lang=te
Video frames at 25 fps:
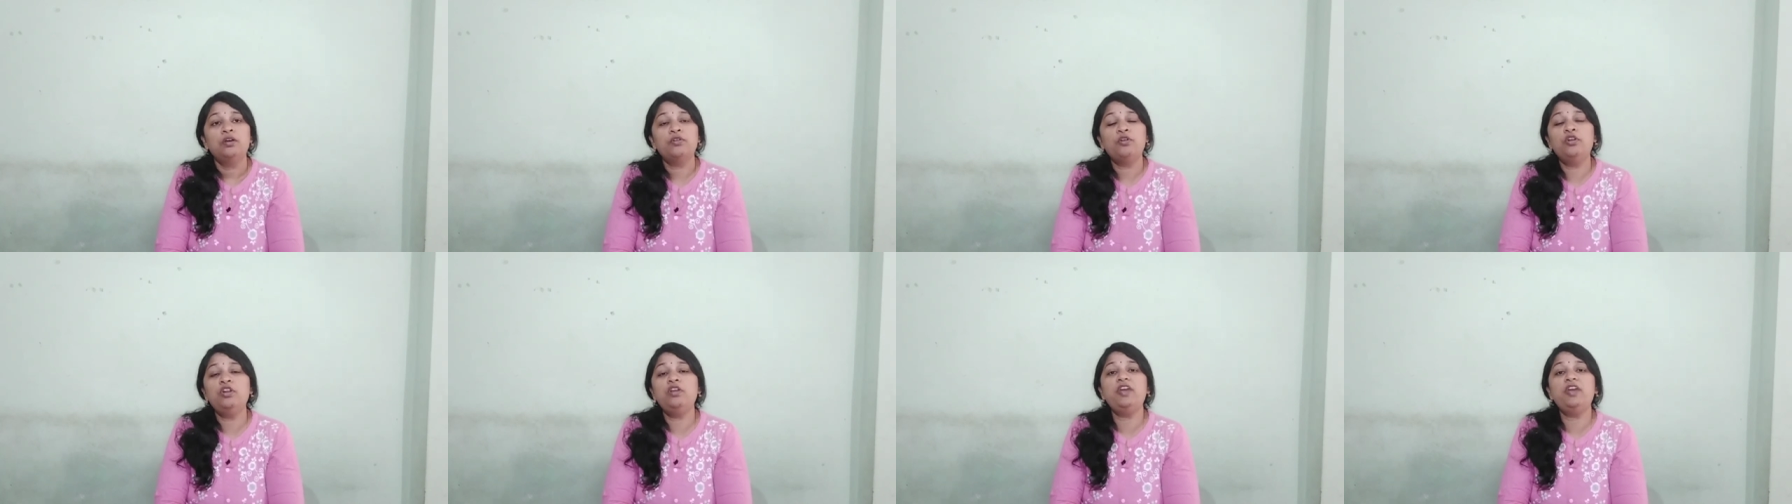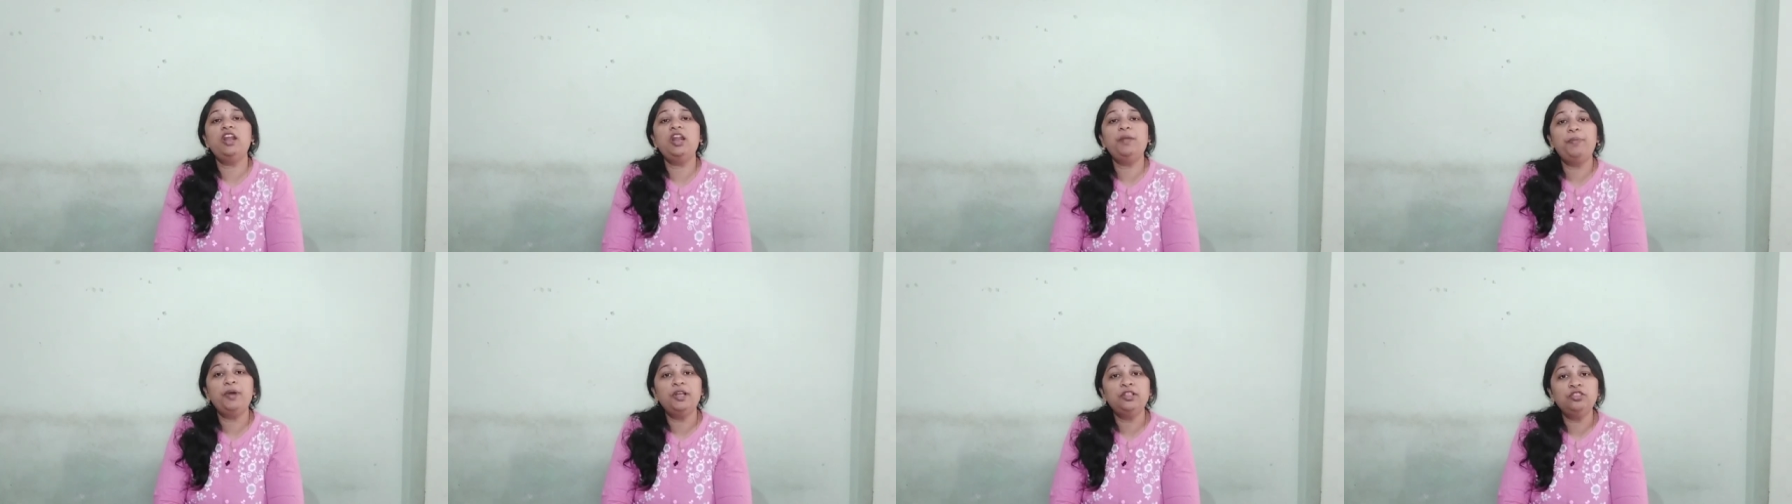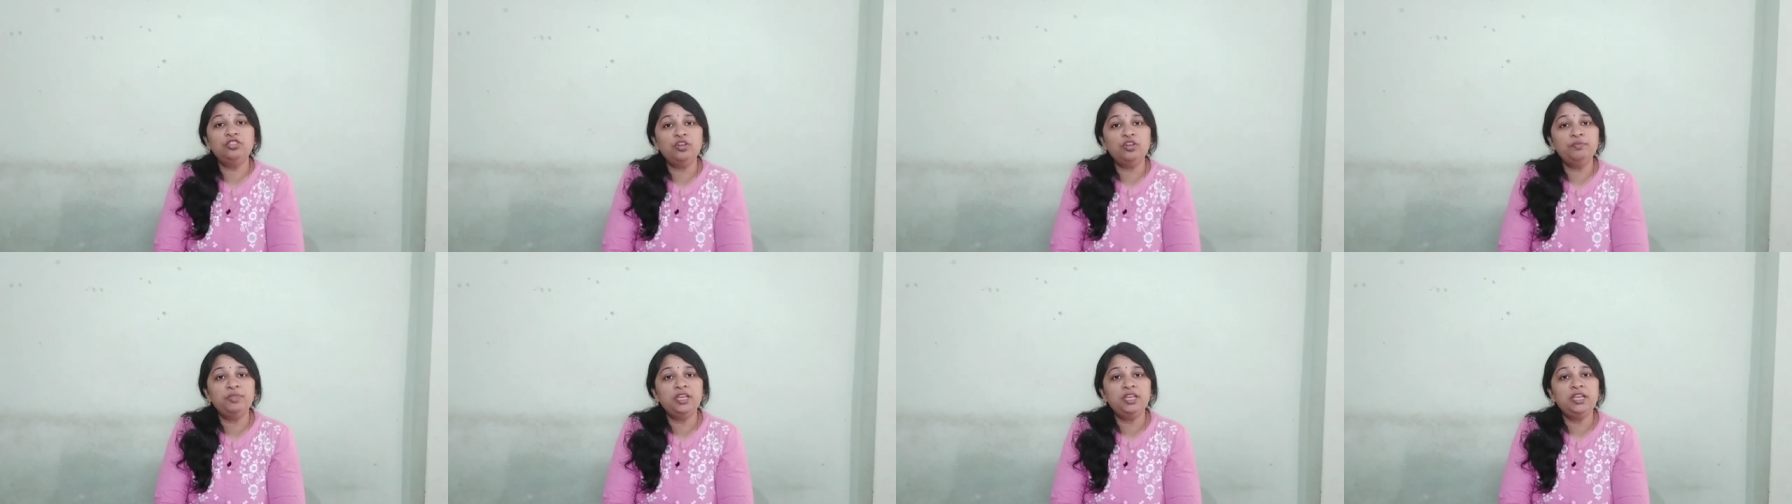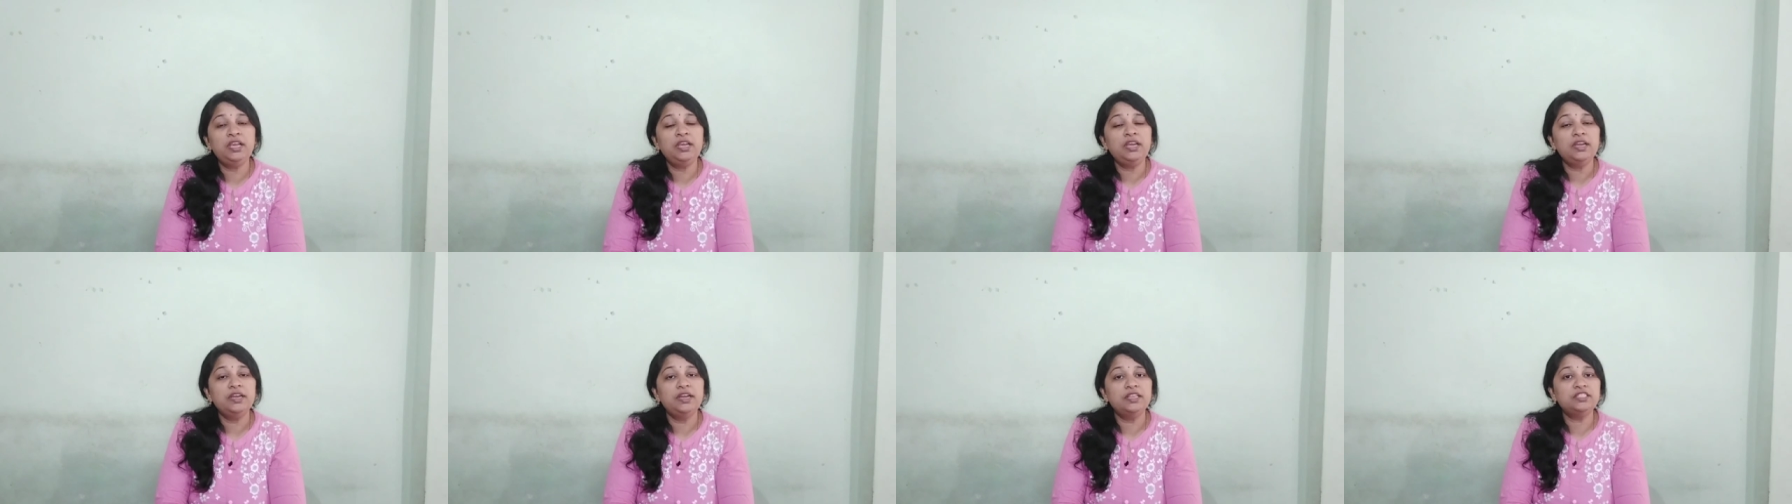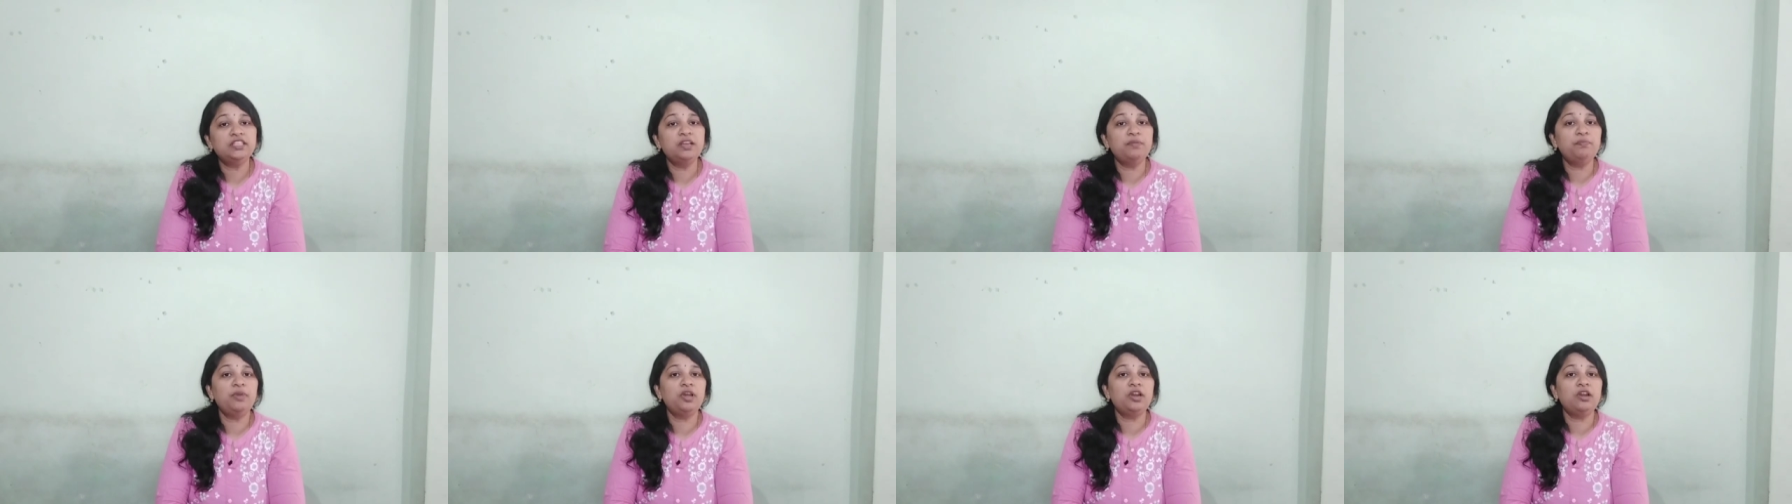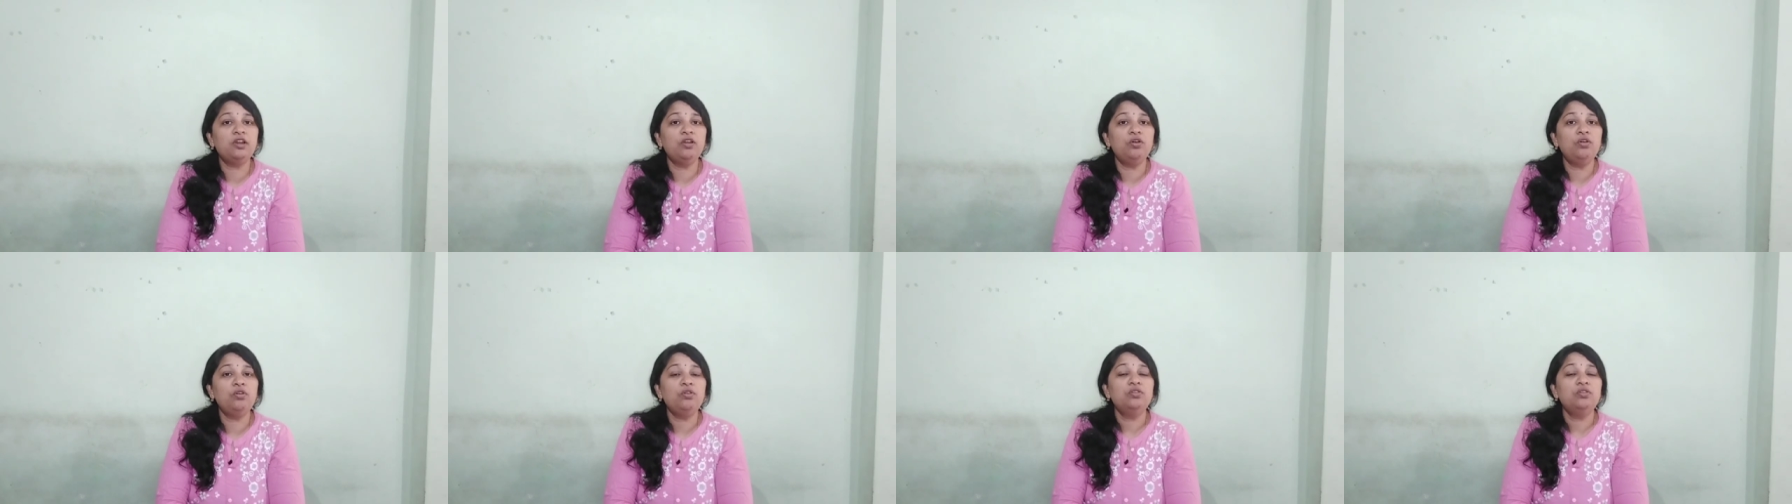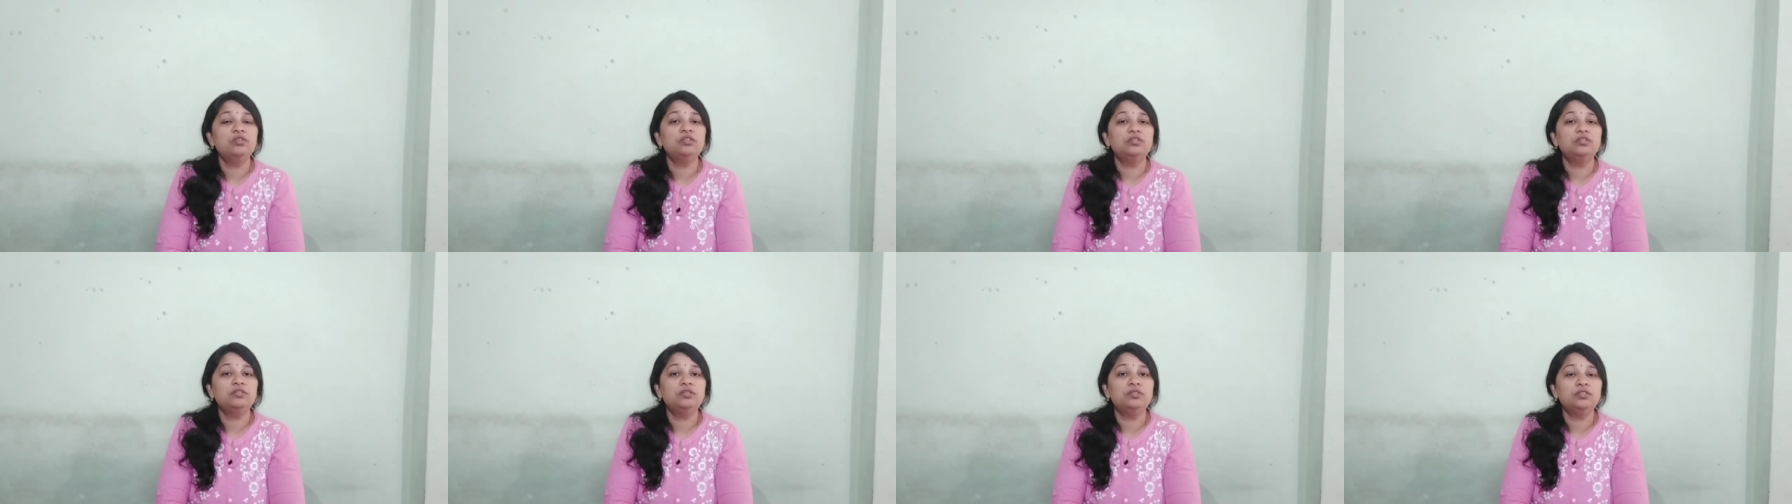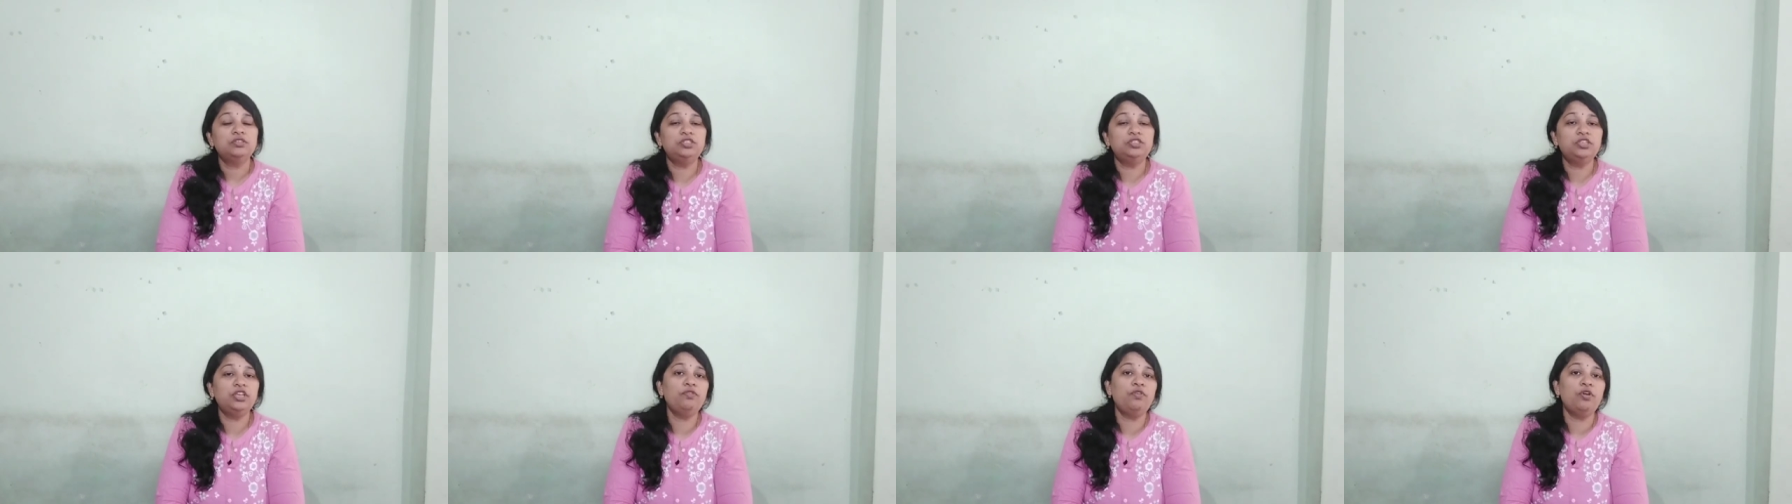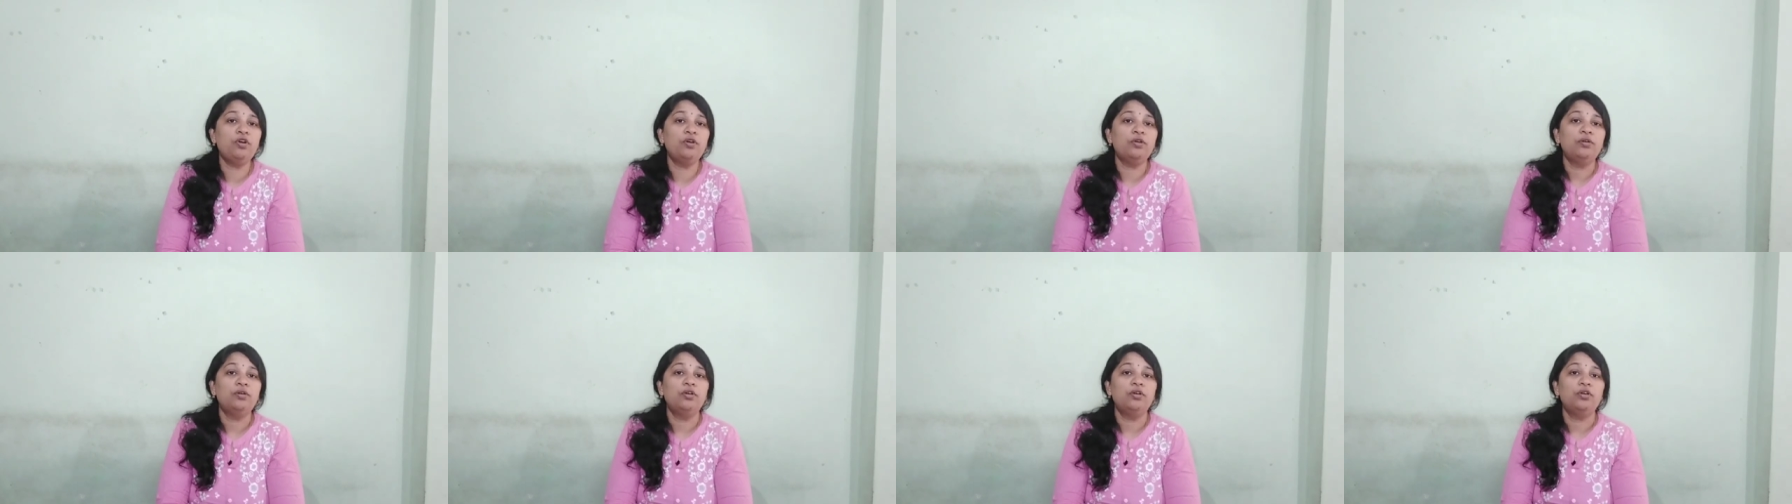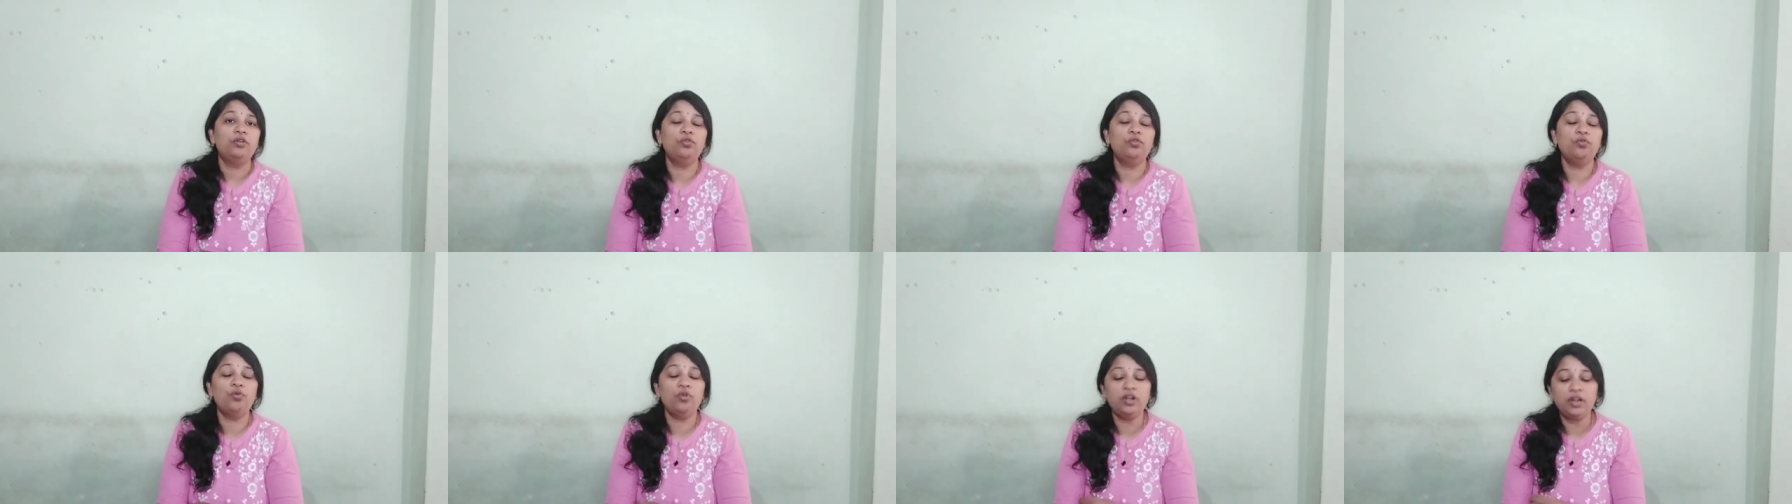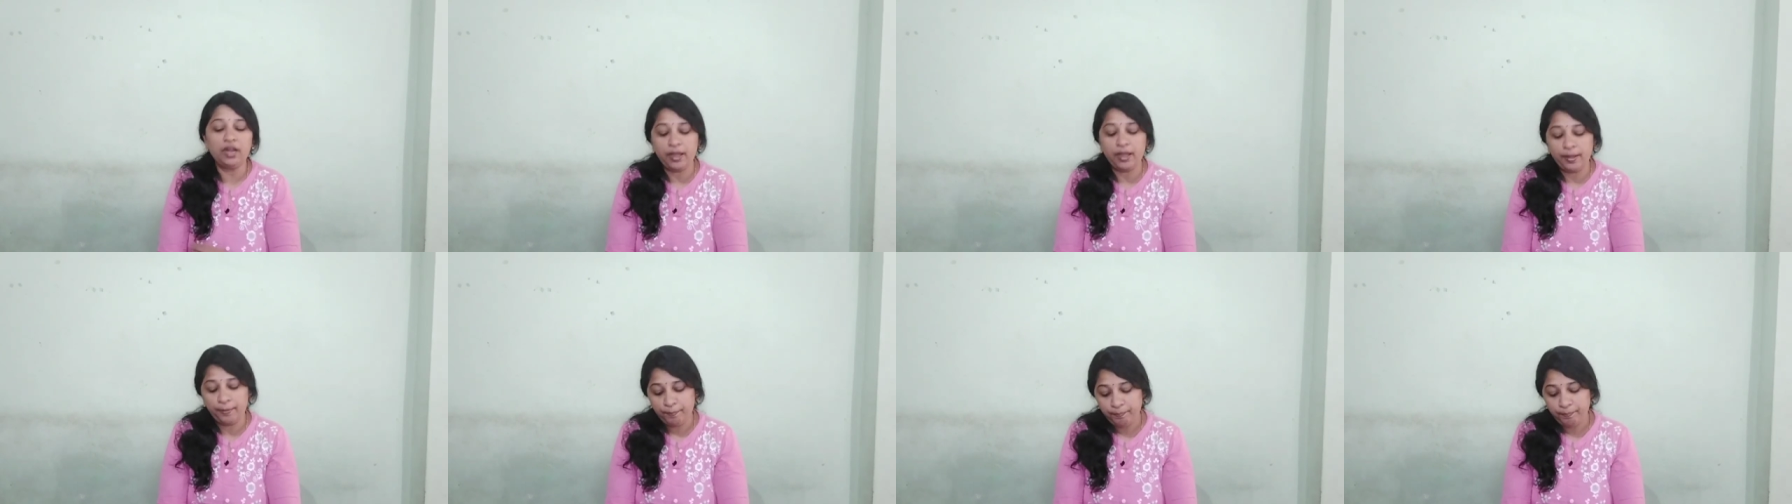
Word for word: రెండు వేల పంతొమ్మిది డిసెంబర్లో జీవో నూట